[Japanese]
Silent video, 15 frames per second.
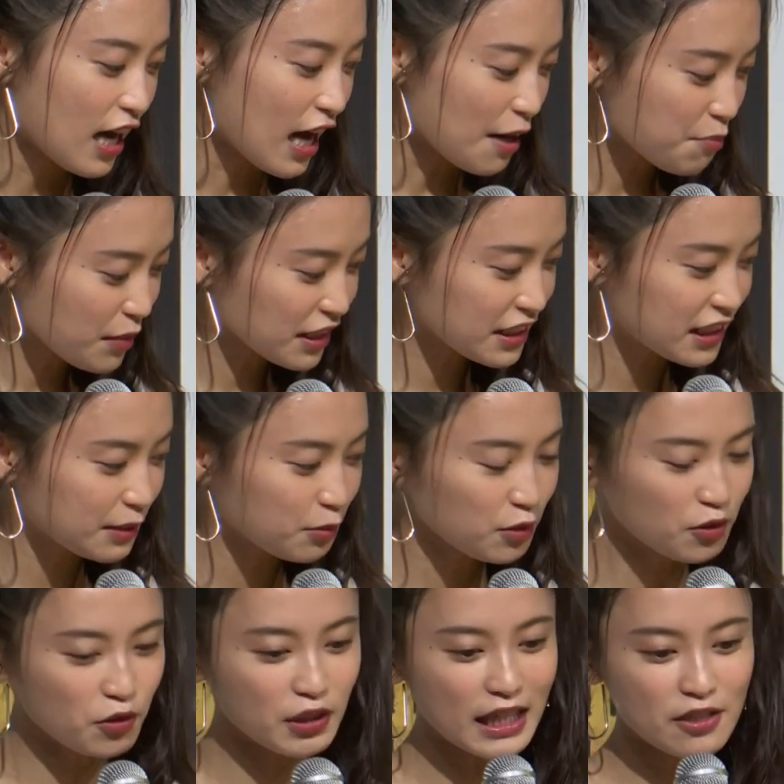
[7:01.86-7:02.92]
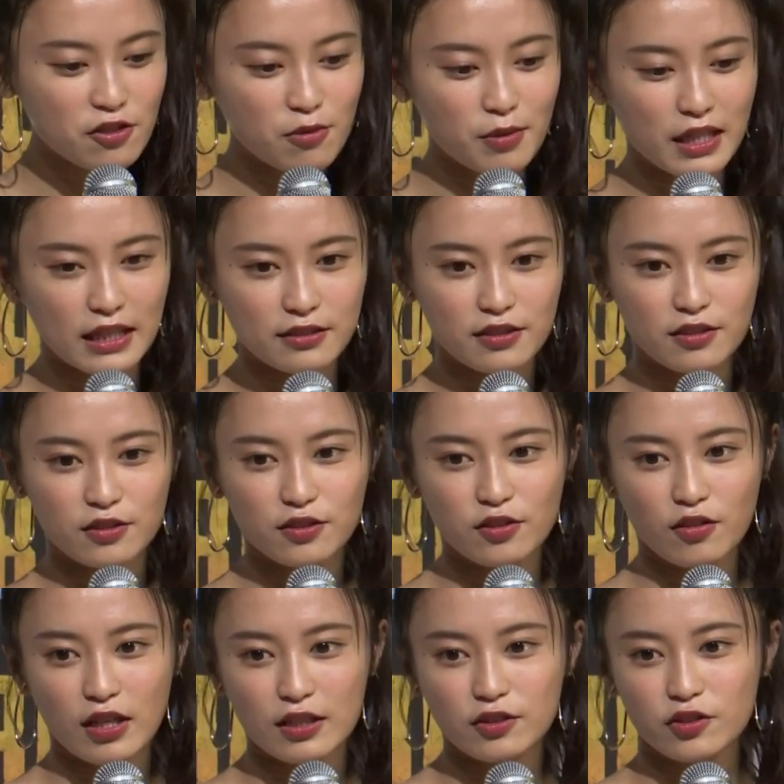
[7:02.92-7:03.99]
あんまり自分のお誕生日会する
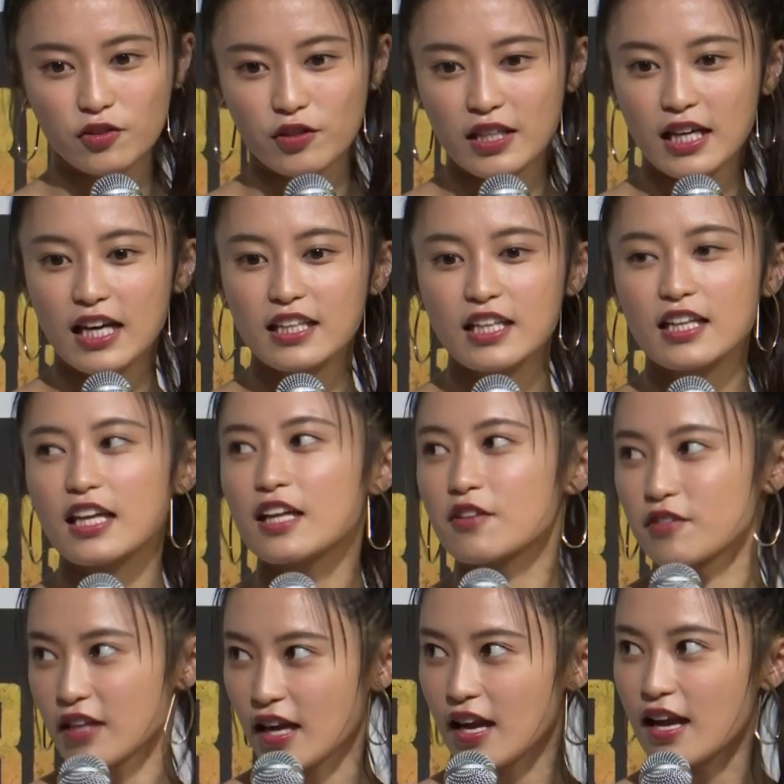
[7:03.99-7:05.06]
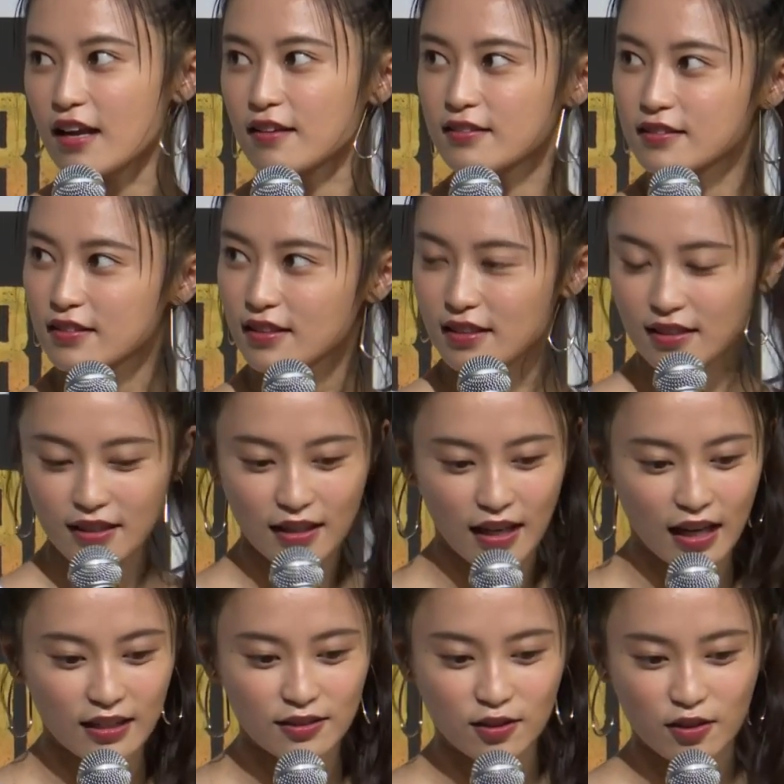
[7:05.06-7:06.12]
のがちょっと苦手なので
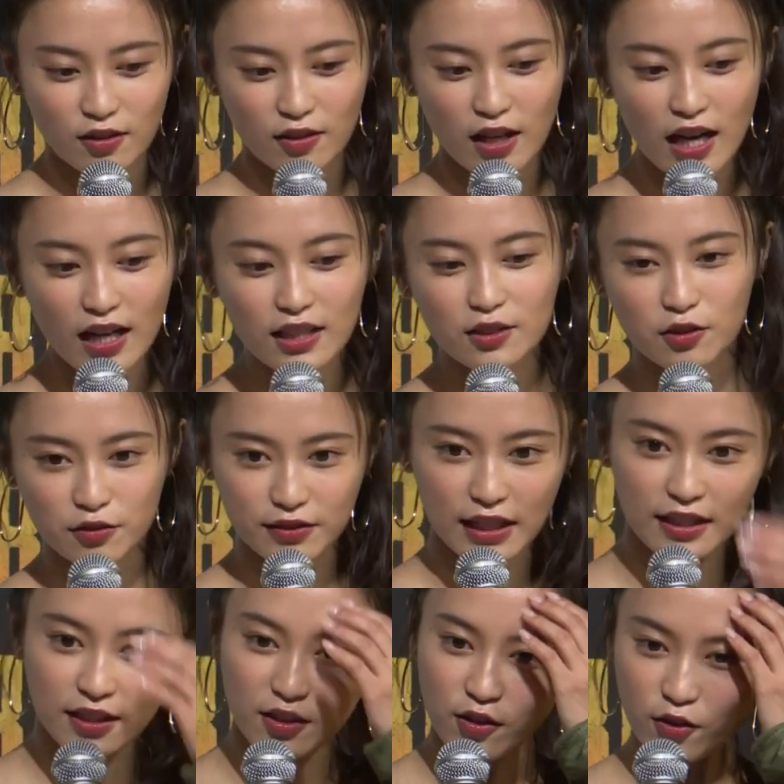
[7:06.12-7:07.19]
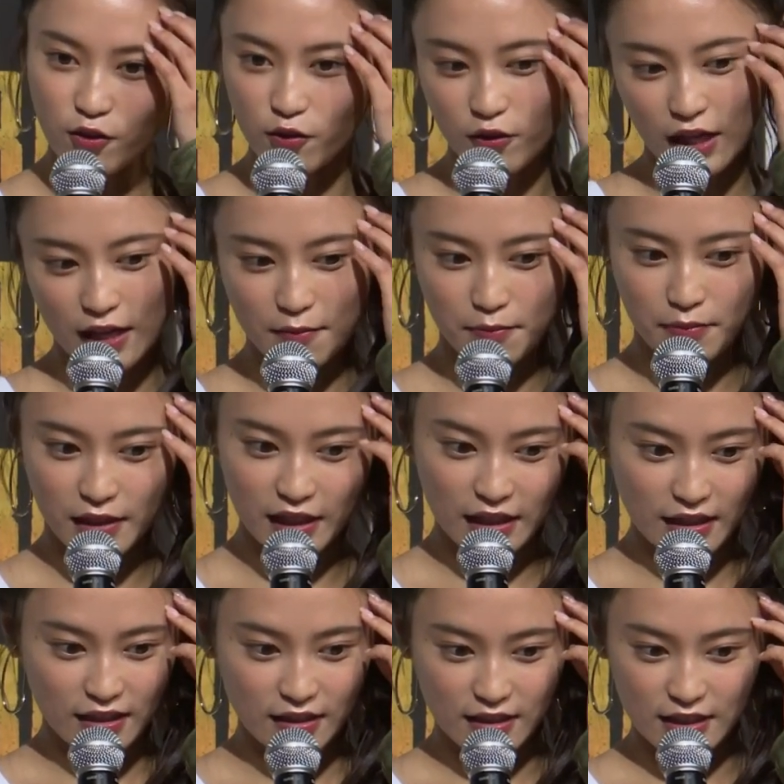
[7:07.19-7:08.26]
あの母と2人旅行がやっぱ
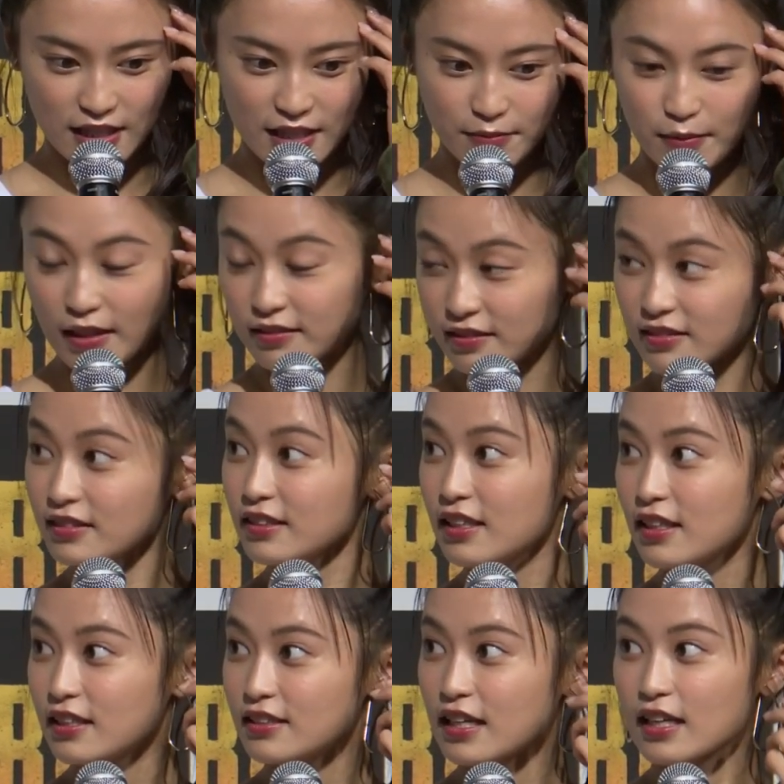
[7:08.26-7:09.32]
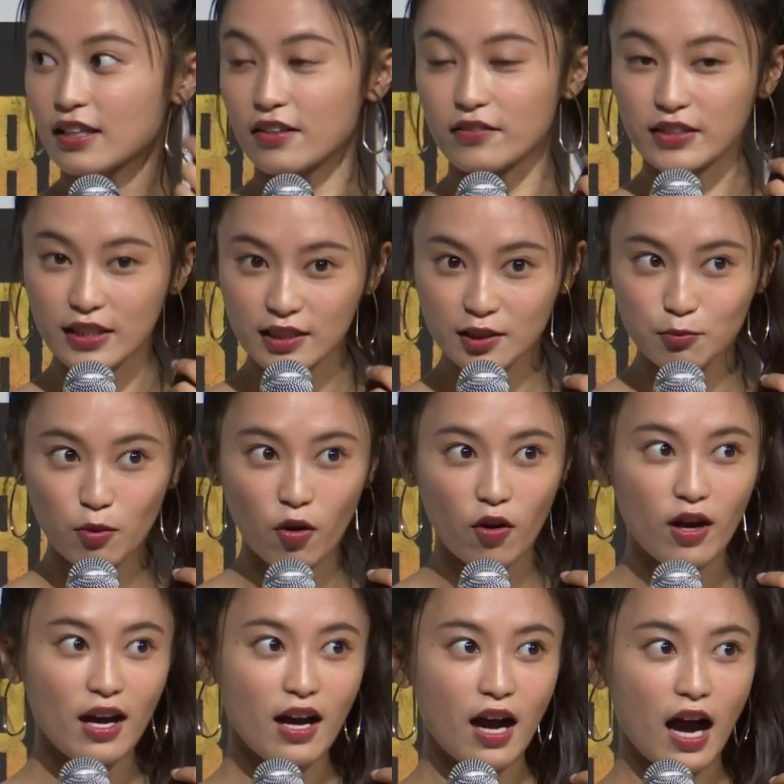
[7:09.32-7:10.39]
り一番なんか私
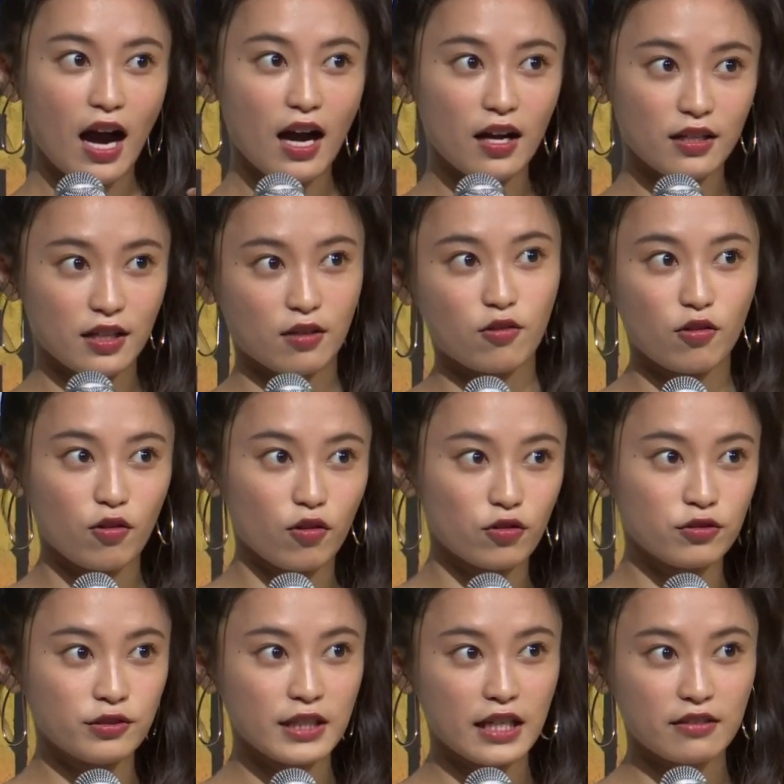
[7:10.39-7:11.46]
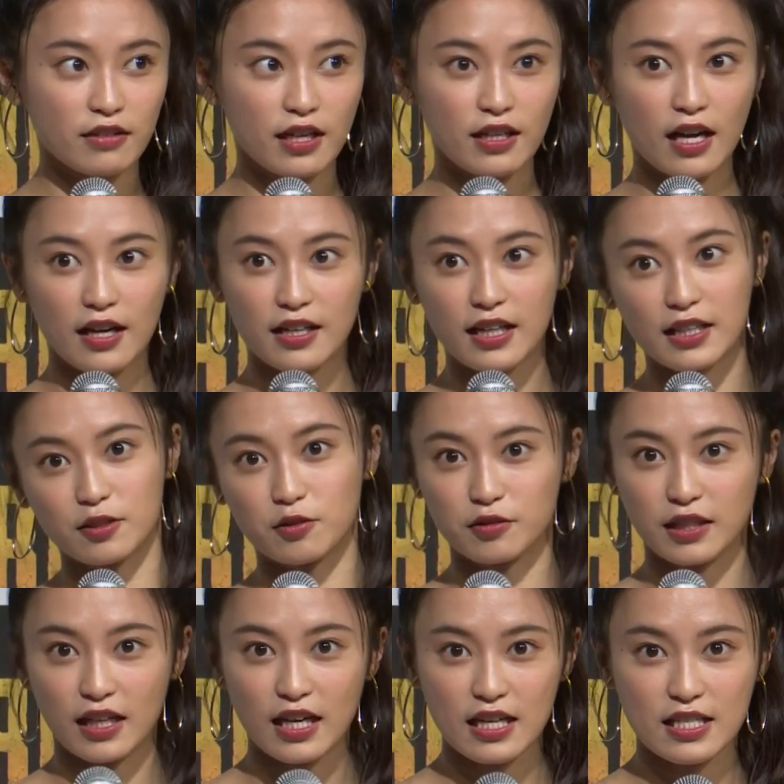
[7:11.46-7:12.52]
も母にこう産んでくれてありがと
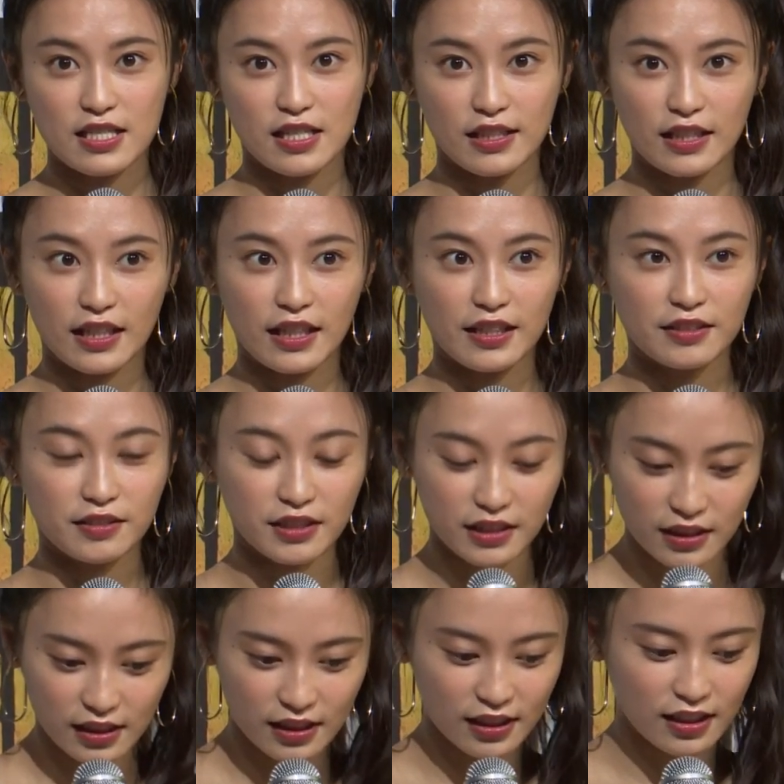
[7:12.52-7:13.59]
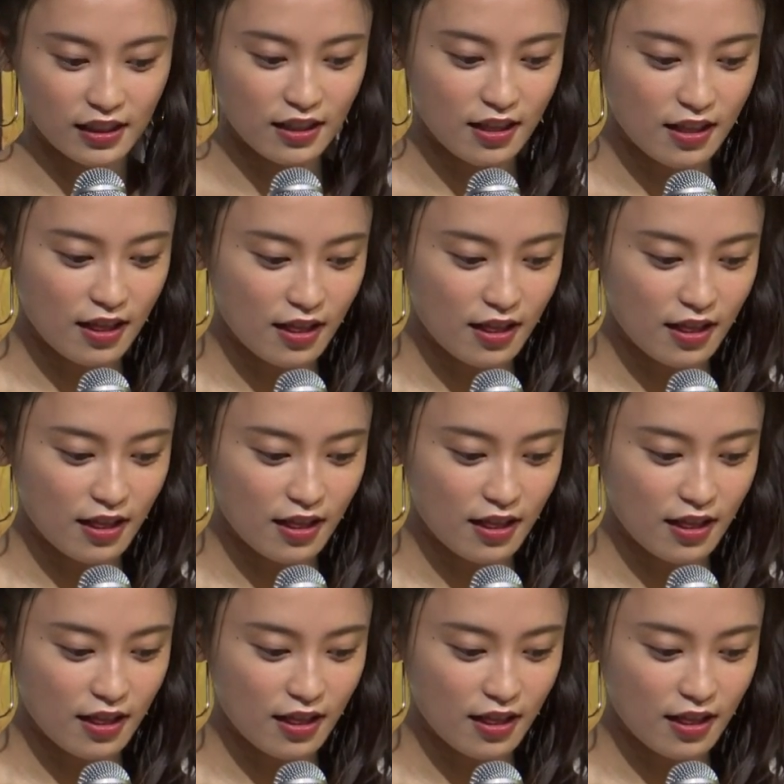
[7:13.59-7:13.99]
うで感謝できるし